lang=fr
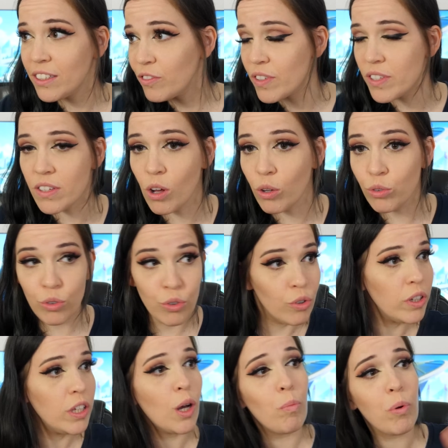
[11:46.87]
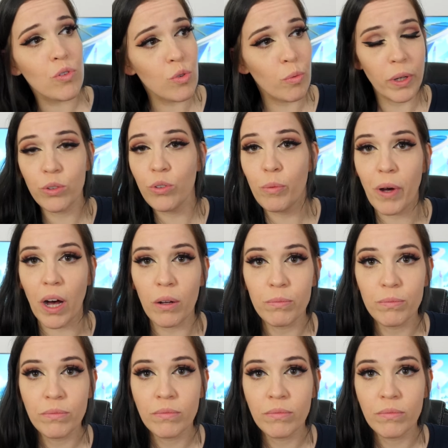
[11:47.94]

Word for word: il te fait ça en deux deux, il reprend son bateau, il part.